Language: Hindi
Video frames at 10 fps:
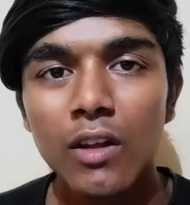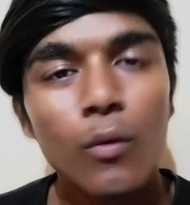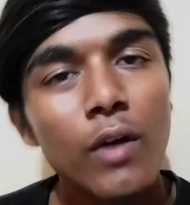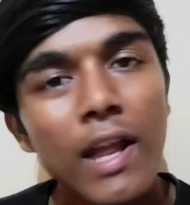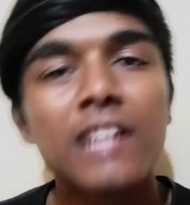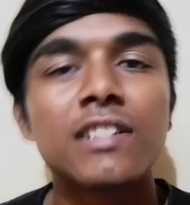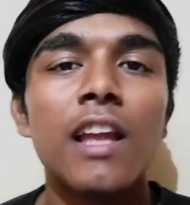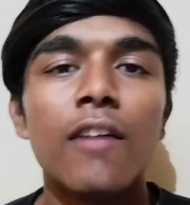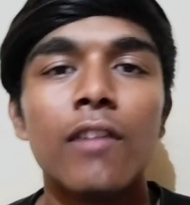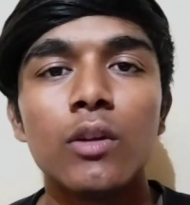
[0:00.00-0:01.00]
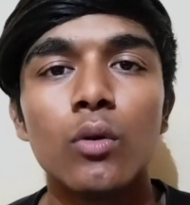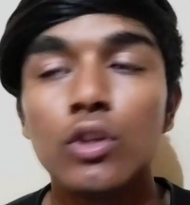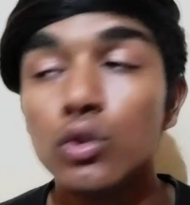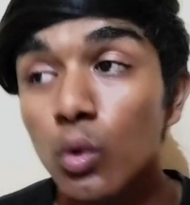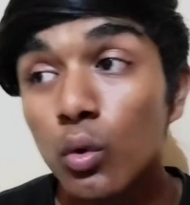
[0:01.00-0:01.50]
वो नेक्स्ट लेवल की होती
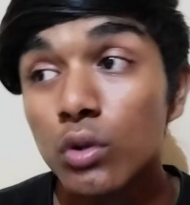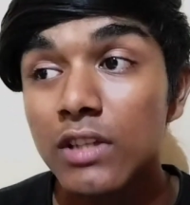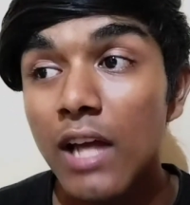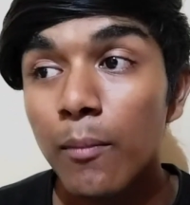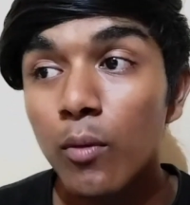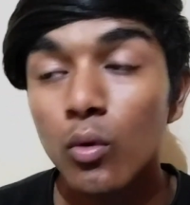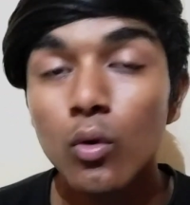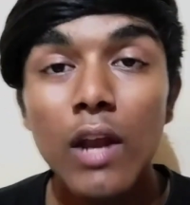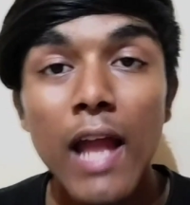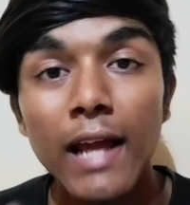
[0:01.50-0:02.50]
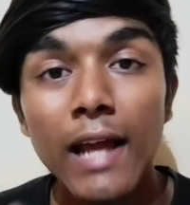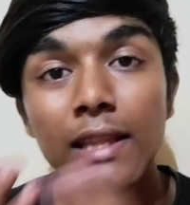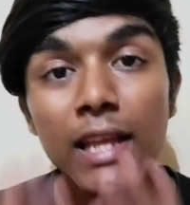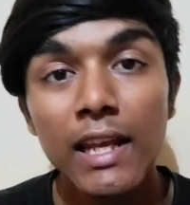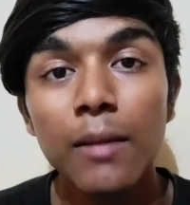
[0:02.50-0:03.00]
है जो खुशी आप लोगों को ला के
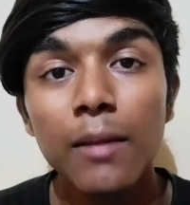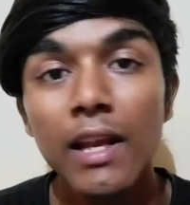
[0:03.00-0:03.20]
देने में